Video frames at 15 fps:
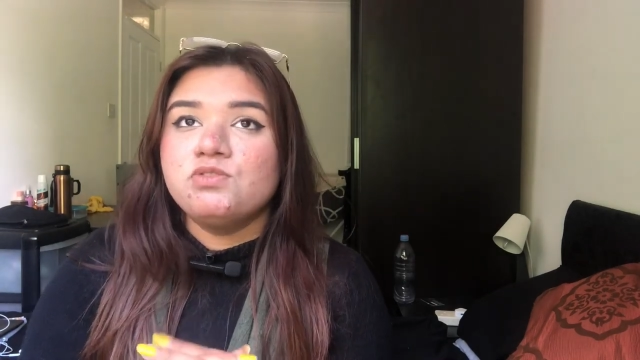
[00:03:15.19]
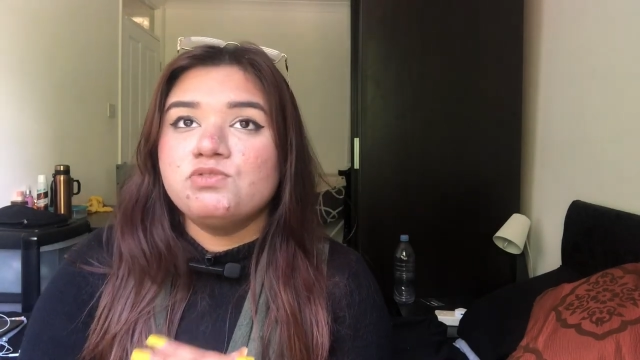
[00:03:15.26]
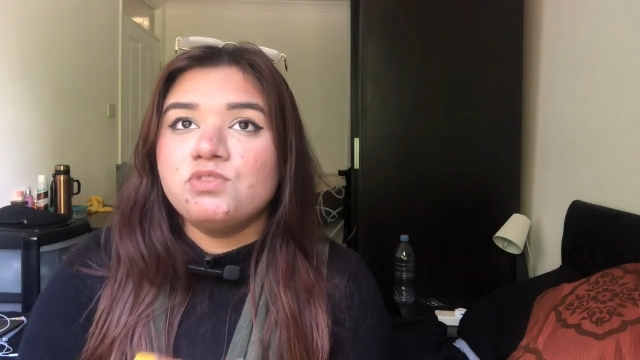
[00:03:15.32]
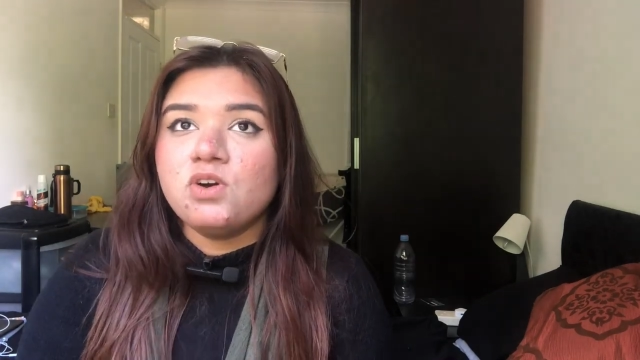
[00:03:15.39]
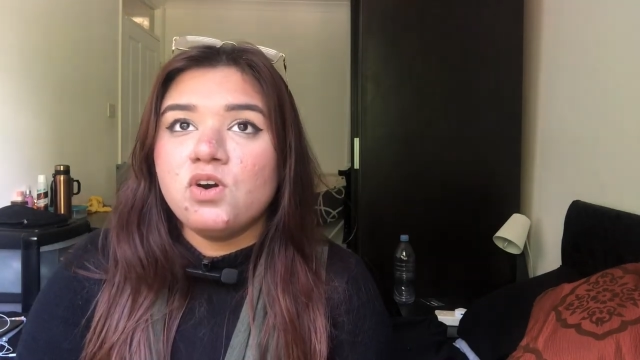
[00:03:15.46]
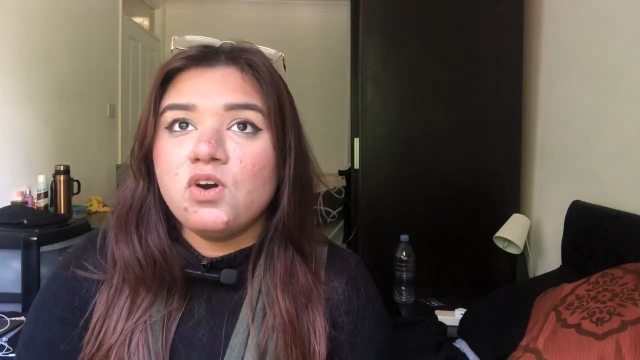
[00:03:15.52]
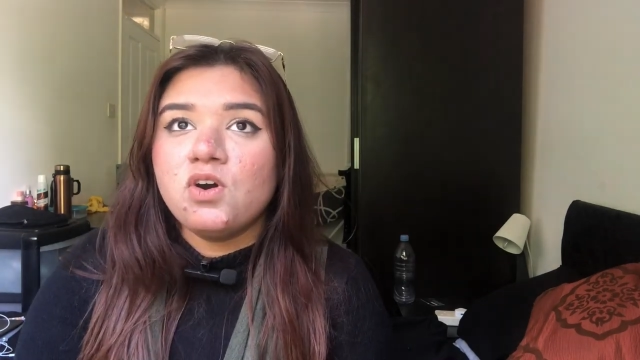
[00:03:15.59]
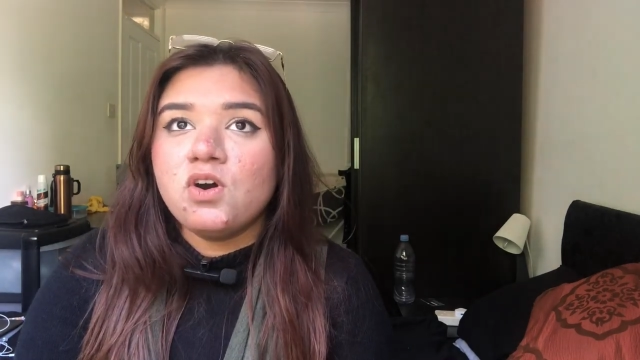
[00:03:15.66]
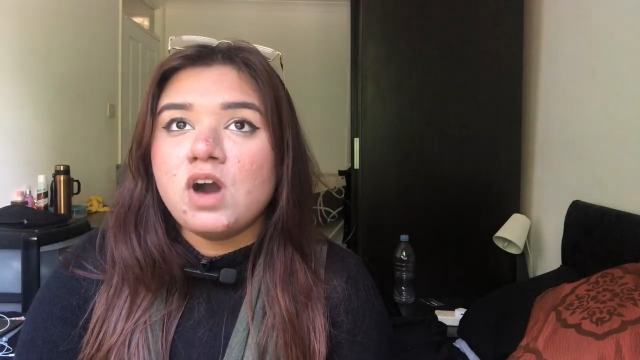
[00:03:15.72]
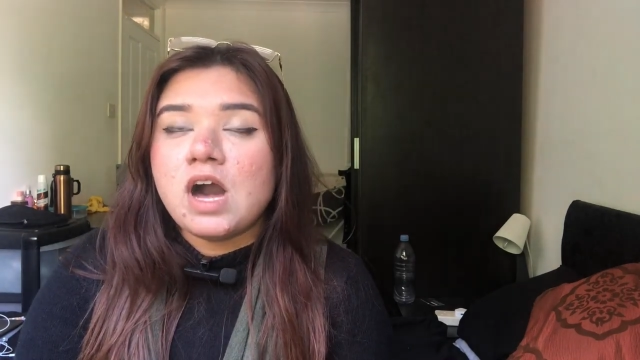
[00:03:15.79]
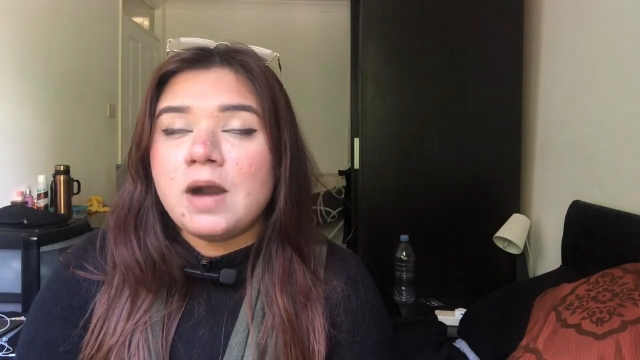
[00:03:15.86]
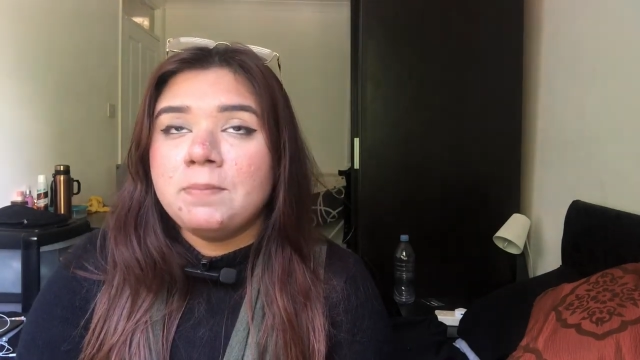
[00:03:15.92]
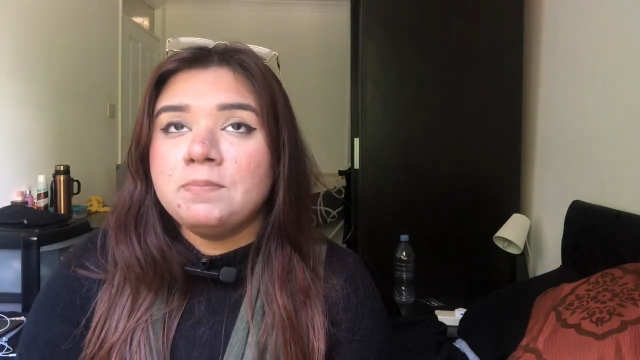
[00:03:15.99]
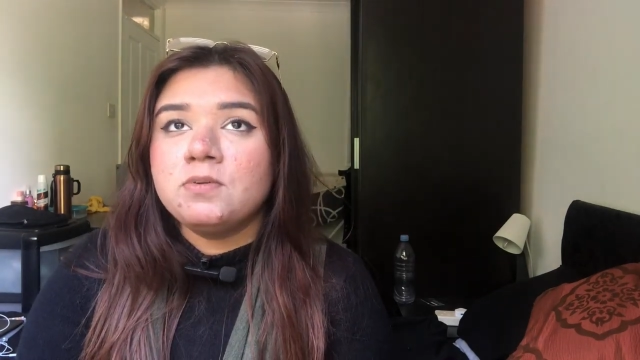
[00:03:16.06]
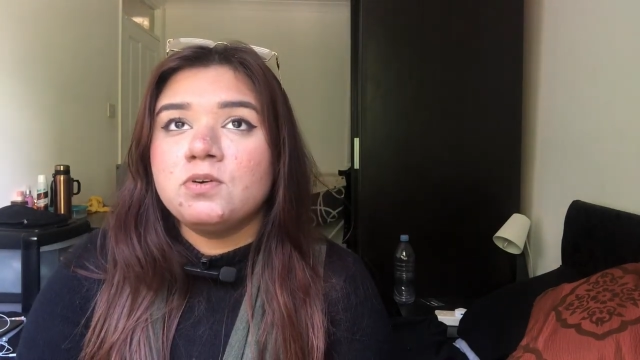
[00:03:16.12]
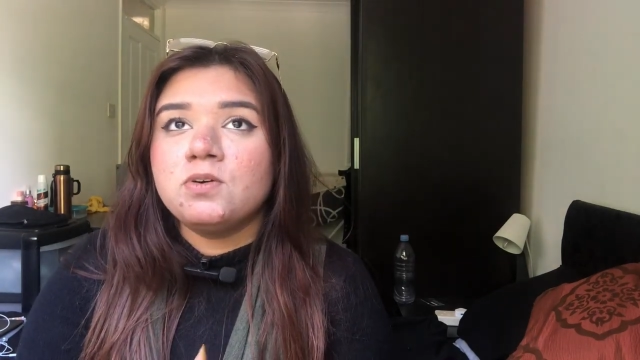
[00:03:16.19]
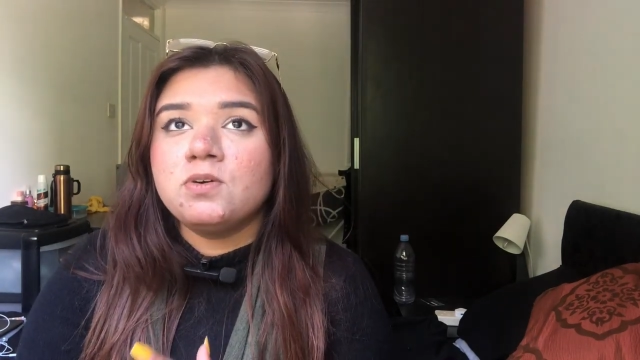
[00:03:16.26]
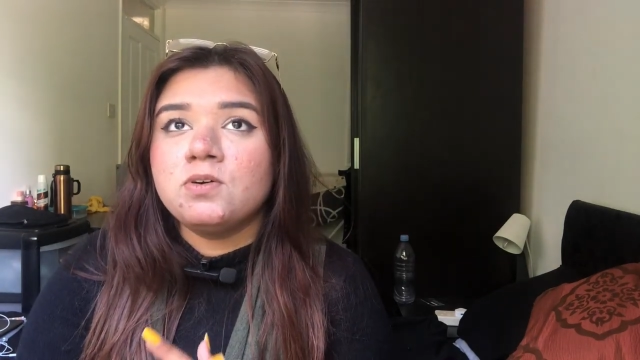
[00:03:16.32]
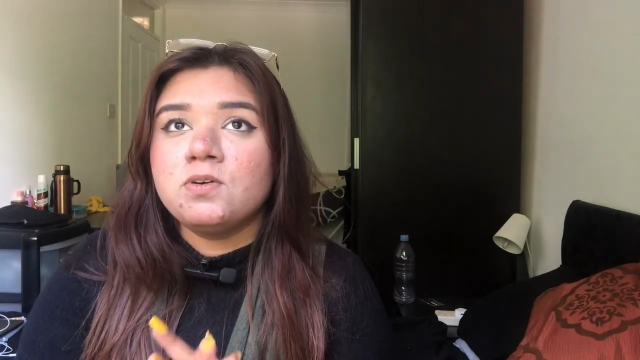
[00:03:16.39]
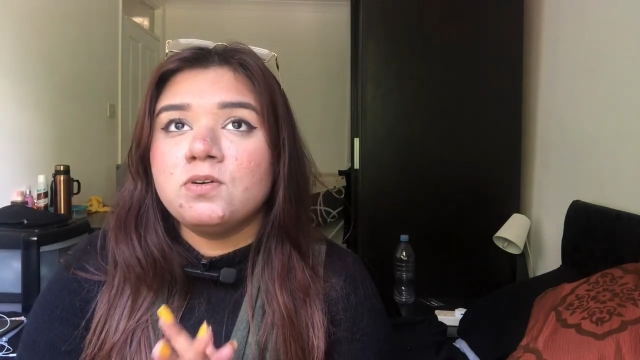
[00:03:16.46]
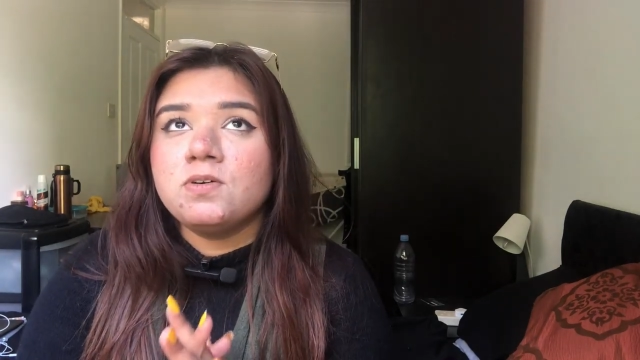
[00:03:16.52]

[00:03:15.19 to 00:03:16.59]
वो आपको